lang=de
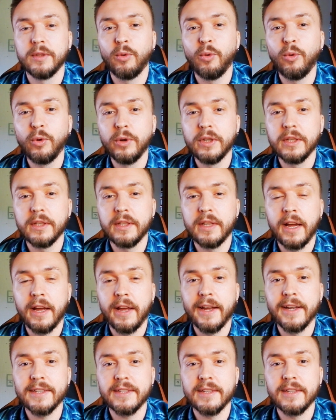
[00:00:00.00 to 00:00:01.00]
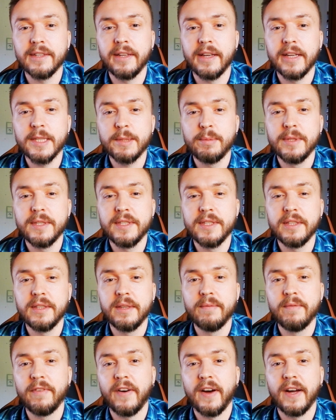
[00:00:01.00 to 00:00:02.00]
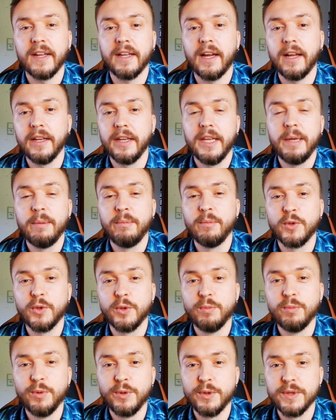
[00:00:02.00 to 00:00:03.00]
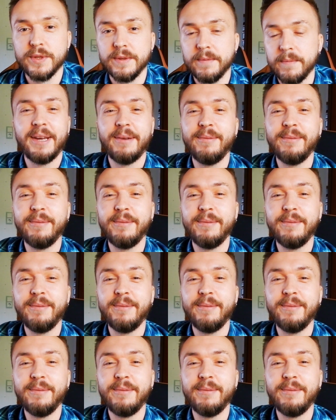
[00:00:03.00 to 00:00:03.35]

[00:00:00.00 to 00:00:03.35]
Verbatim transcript: ohne da extra explizit den Pfad angeben zu müssen.